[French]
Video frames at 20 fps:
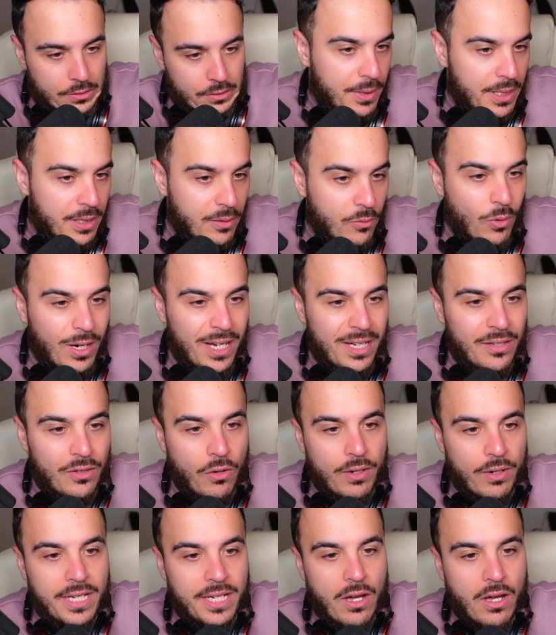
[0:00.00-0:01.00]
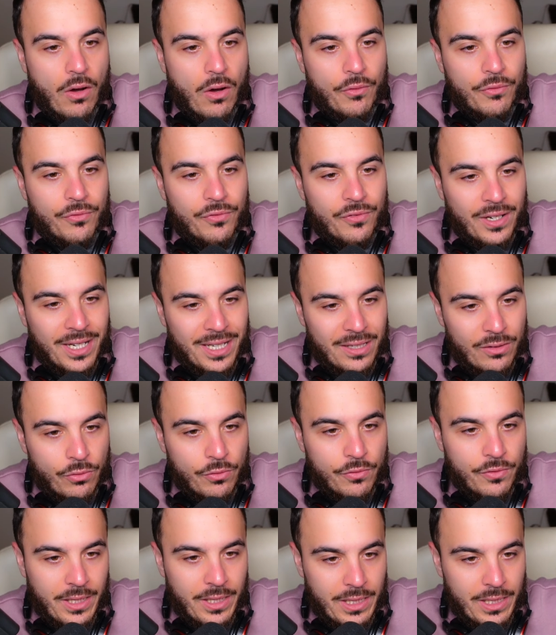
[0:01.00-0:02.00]
Mais ouais, non, les gars, en vrai de
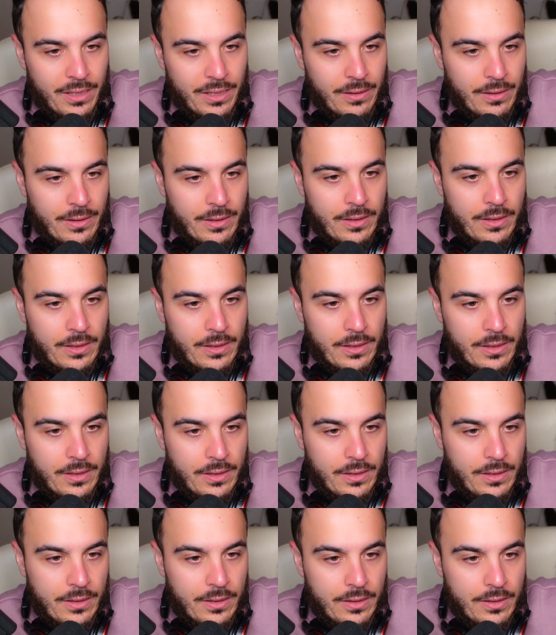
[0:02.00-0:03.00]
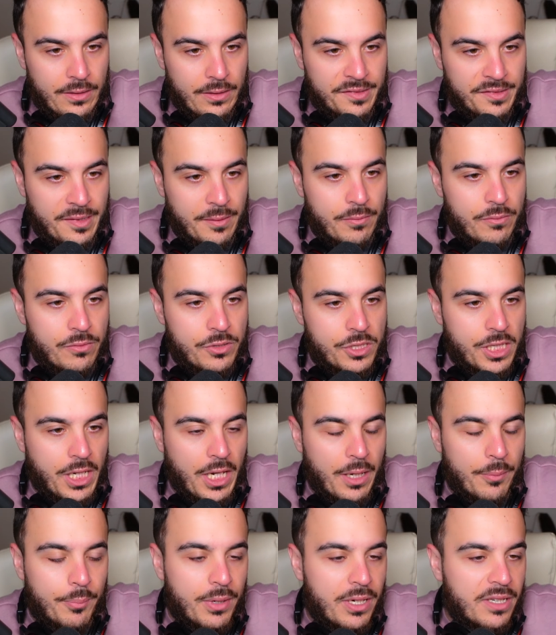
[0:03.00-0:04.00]
vrai, euh,
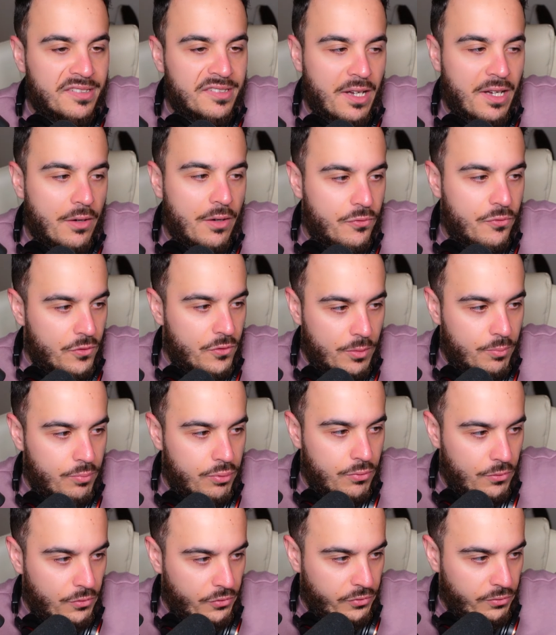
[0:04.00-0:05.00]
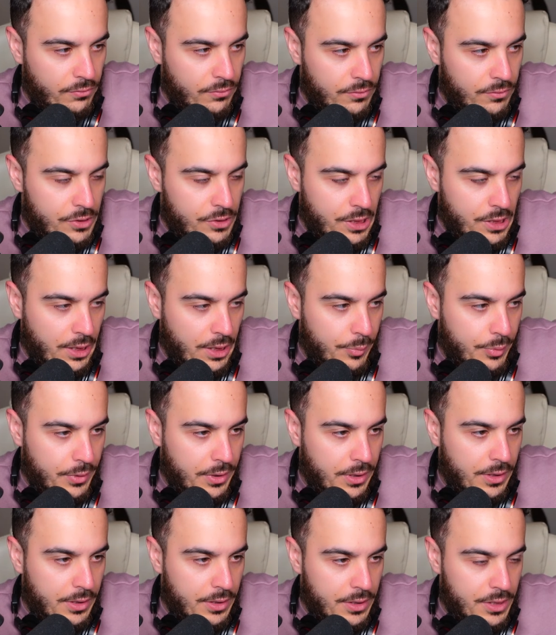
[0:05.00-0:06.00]
j'irais pas que c'est un flop le son, J'irais
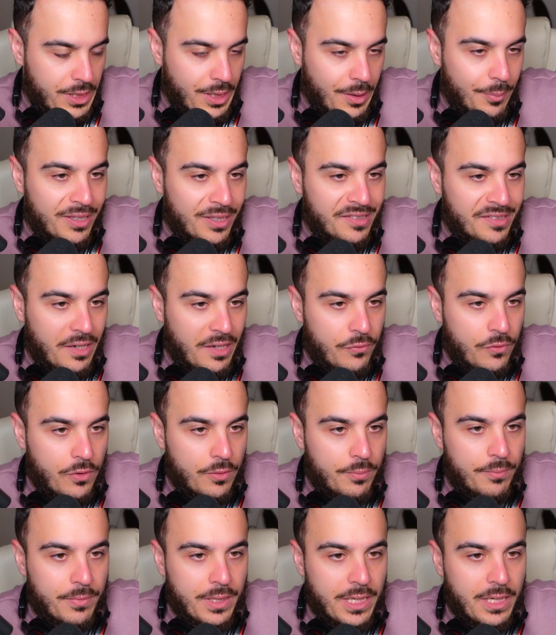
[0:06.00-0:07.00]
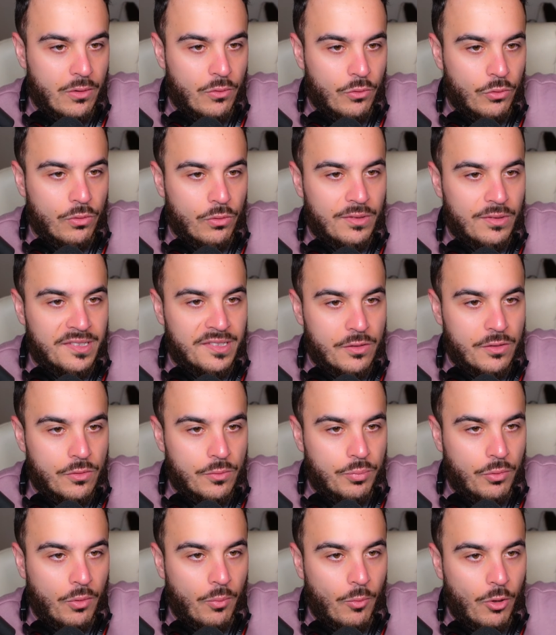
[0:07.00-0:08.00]
pas, pas que c'est un flop, mais le truc c'est que
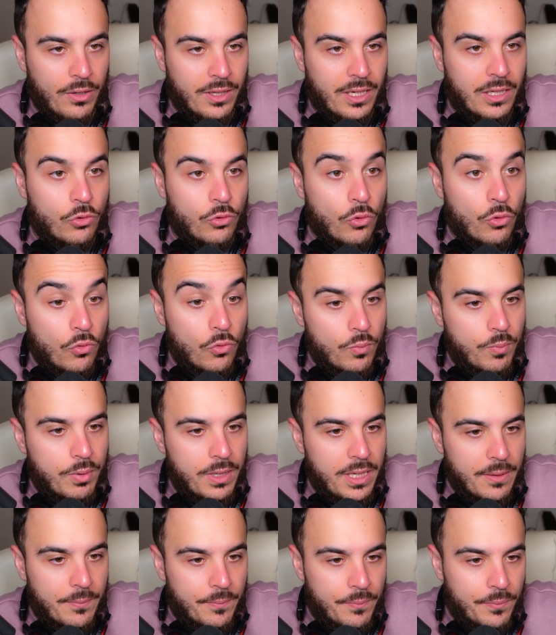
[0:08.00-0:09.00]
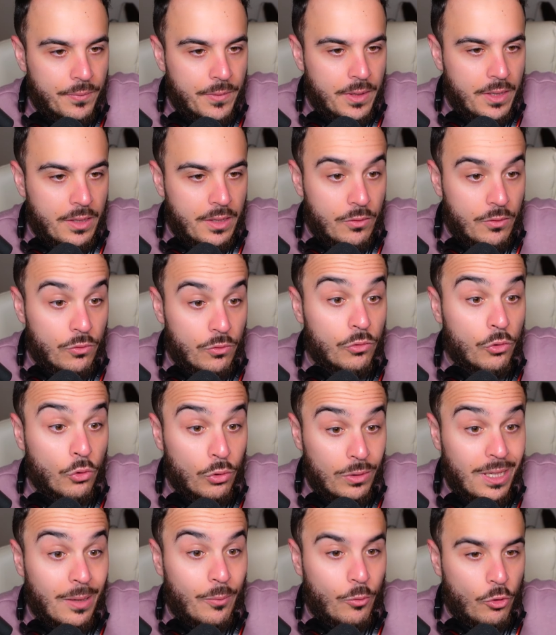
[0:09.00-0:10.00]
pour moi on a deux couplets,
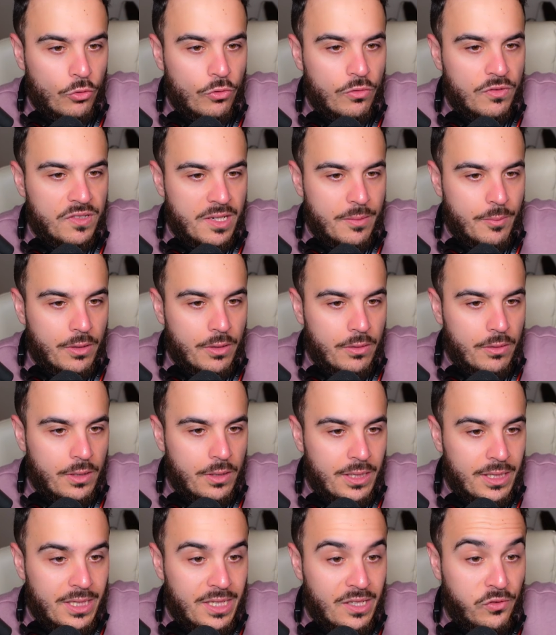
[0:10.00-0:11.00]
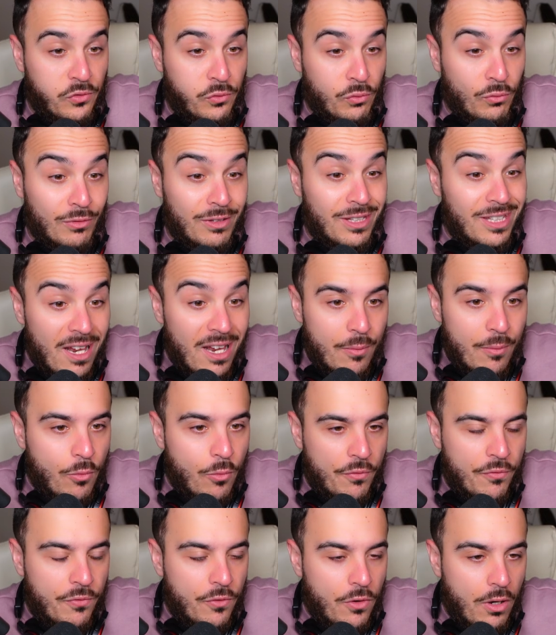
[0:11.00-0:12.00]
notamment le deuxième, hein, qui sont
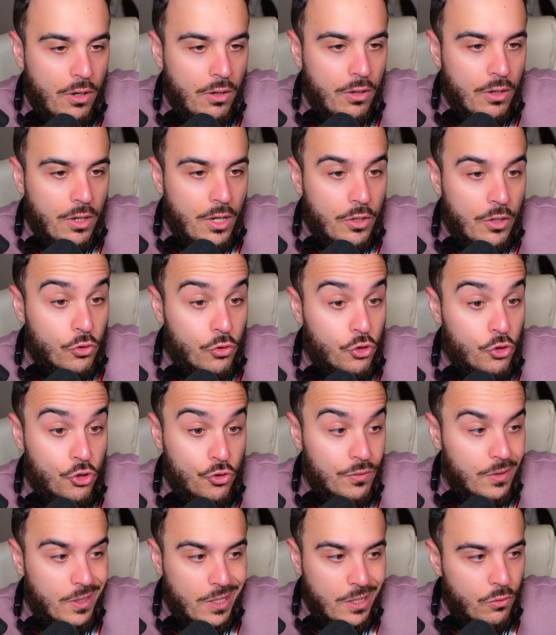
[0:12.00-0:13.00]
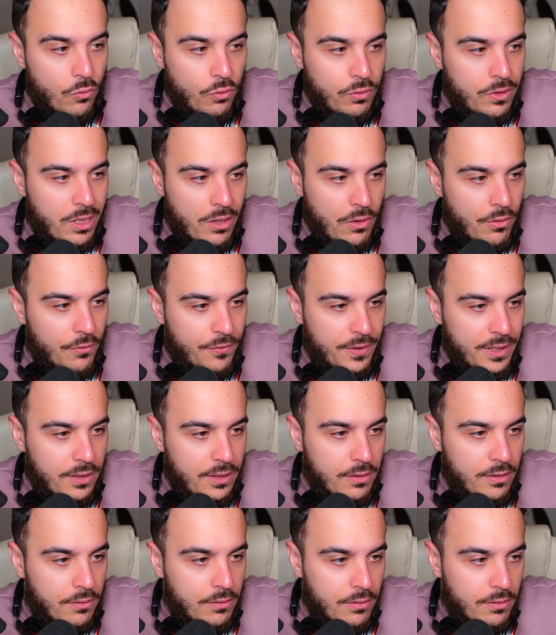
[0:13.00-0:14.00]
tellement forts que je suis dégoûté en fait
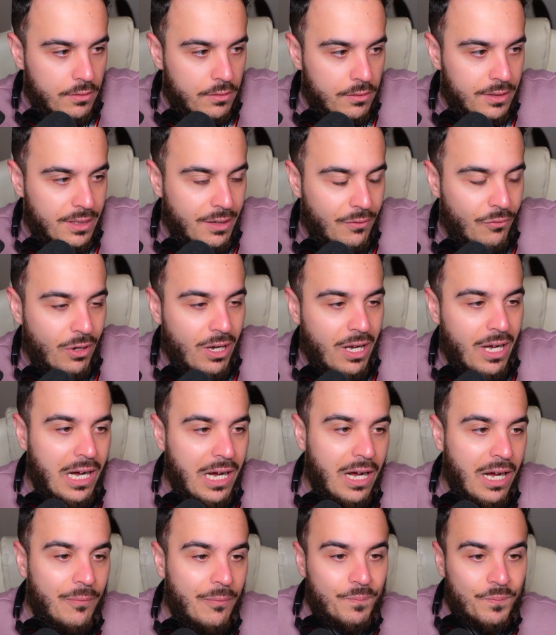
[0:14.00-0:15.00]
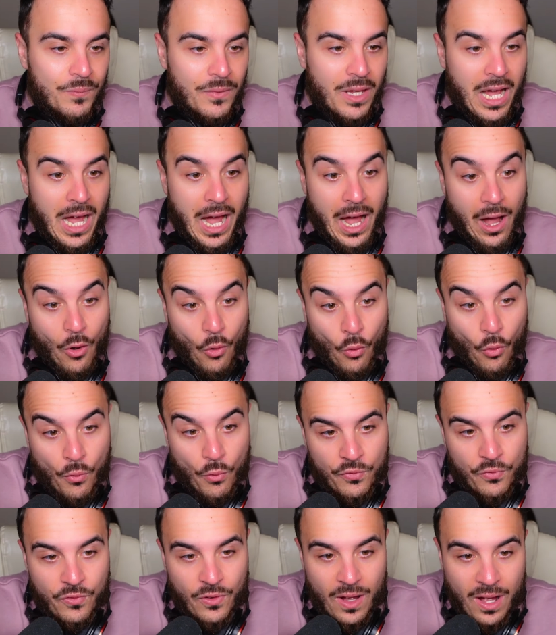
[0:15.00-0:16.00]
d'avoir un,
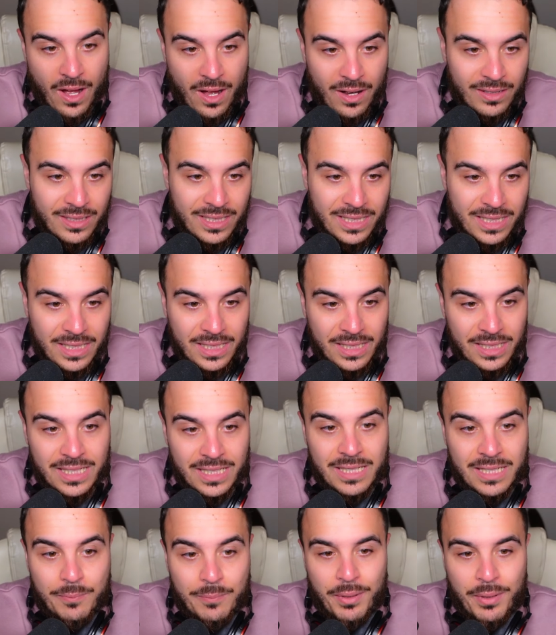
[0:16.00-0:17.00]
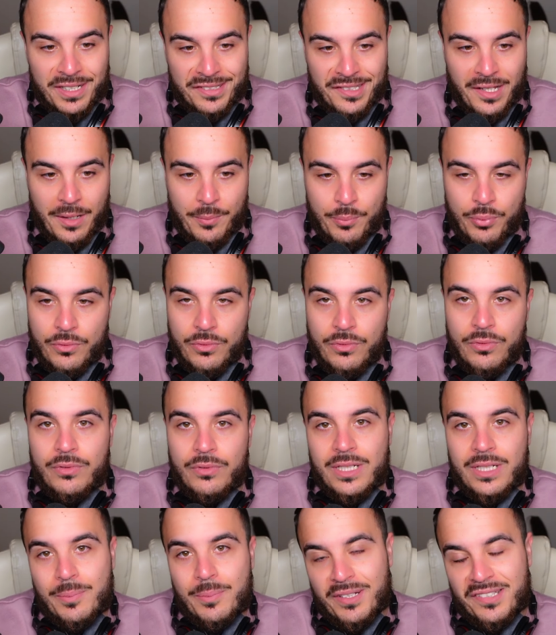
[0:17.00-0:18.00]
refrain qui, passe un peu,
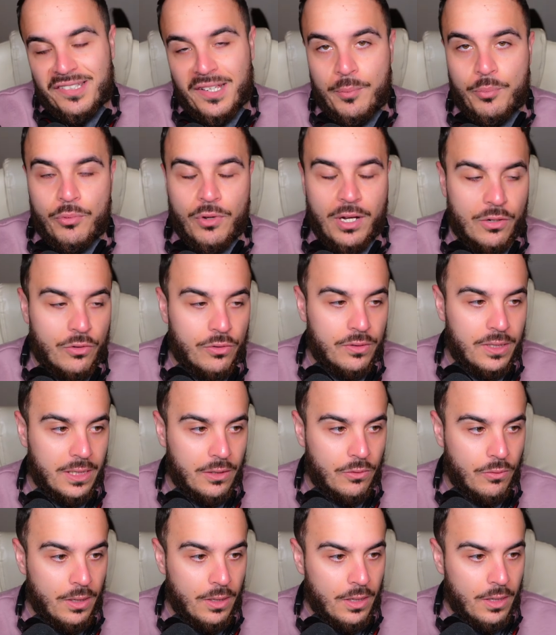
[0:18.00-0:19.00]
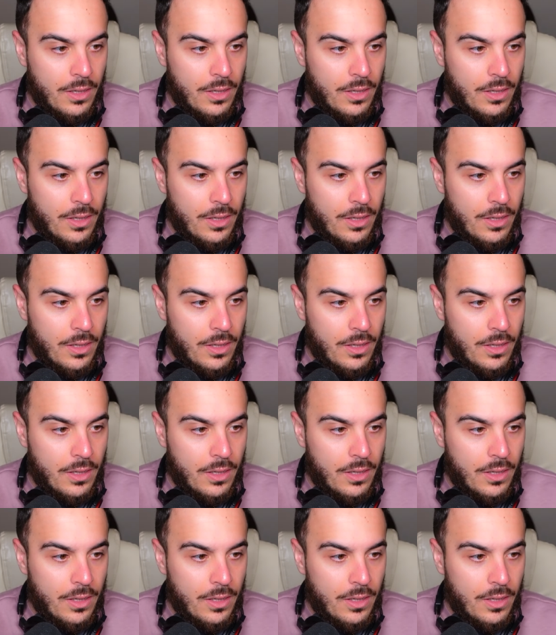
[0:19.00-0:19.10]
qui passe un peu à côté quoi.